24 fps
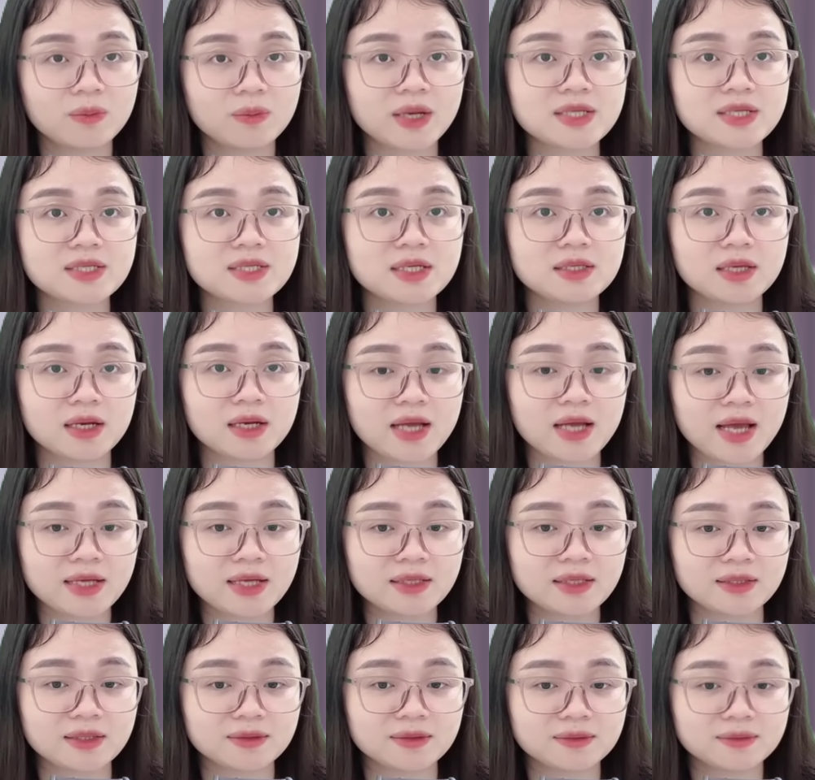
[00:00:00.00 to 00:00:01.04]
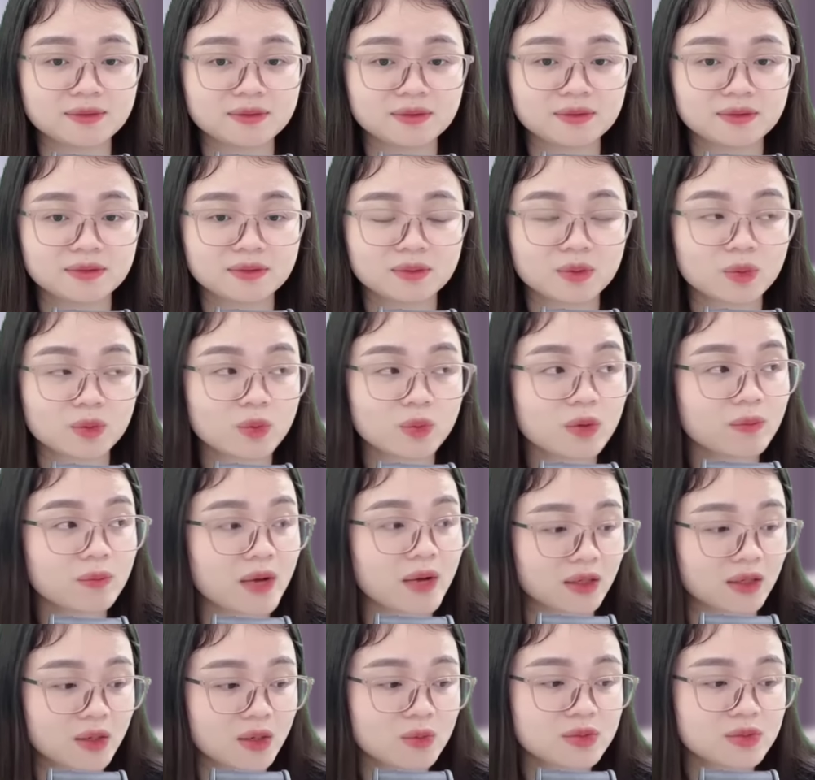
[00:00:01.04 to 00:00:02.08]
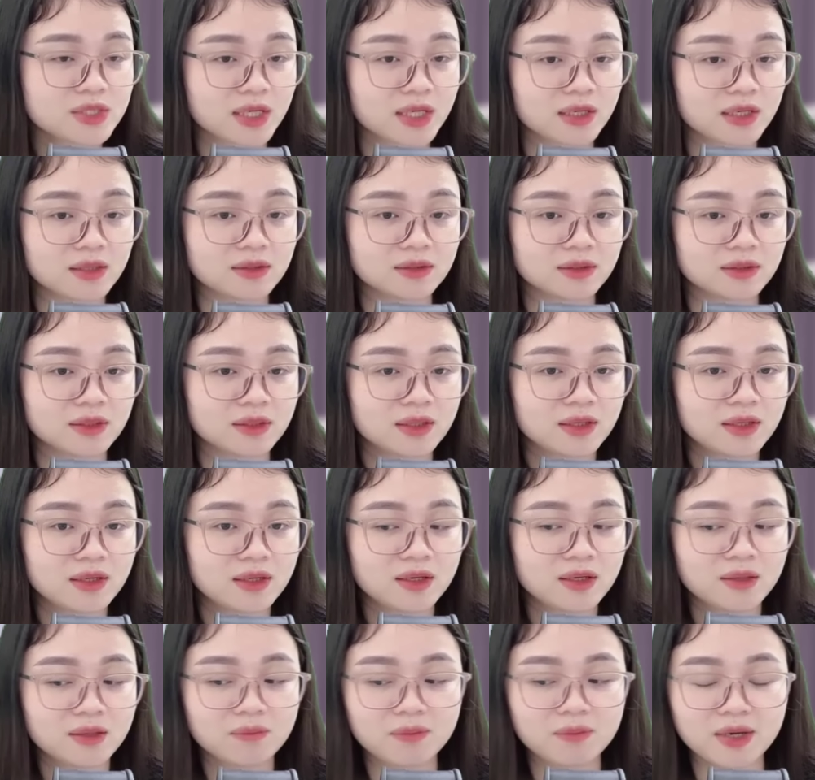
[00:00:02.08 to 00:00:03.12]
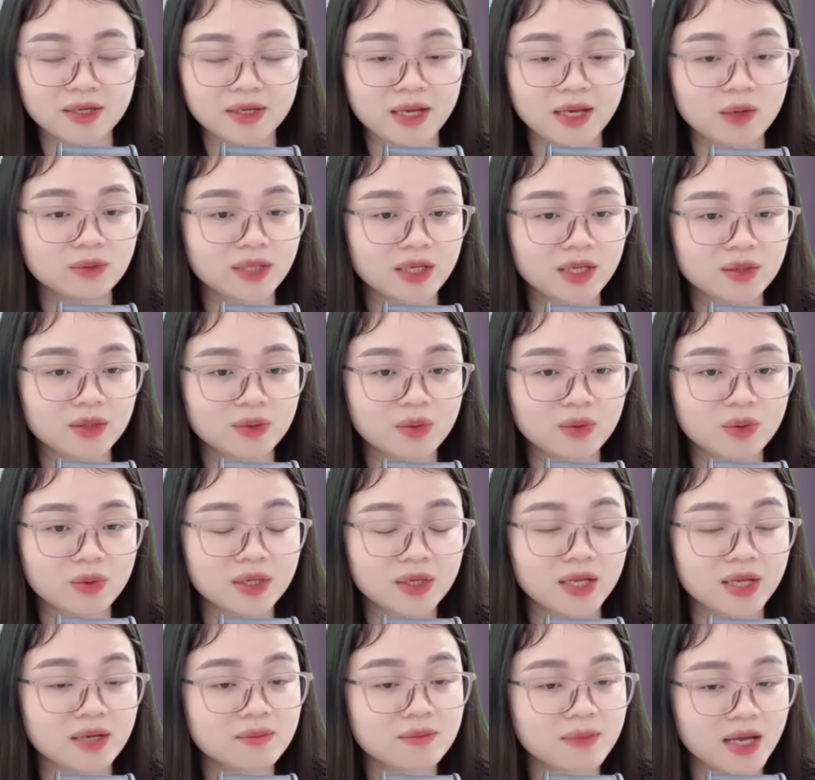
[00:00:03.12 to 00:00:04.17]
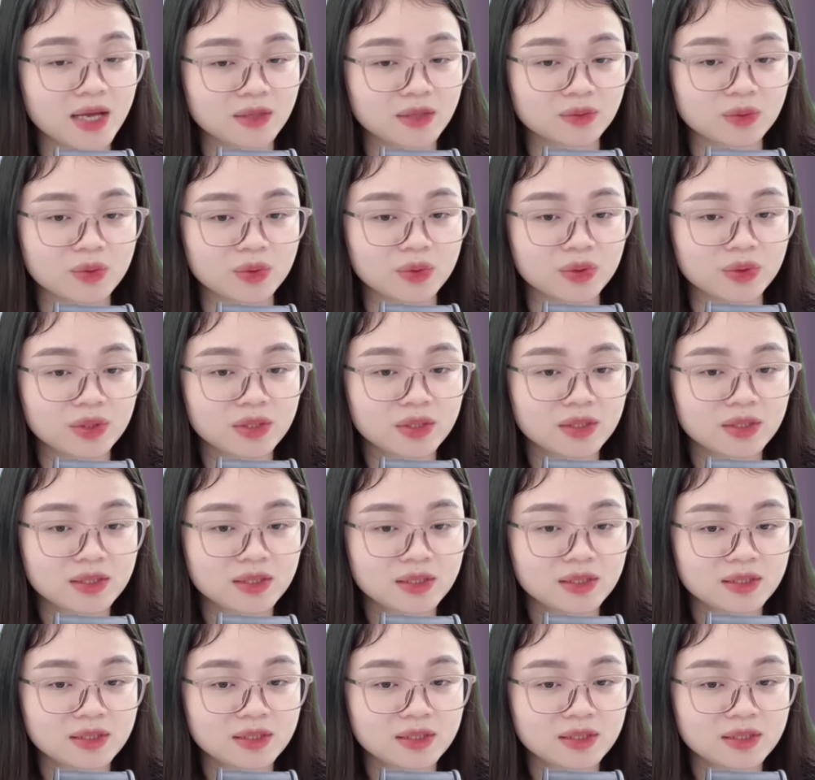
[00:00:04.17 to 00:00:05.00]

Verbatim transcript: Hôm nay sinh nhật anh à Quốc Bằng không trả lời Mà kéo tay cô đi đến bàn ngồi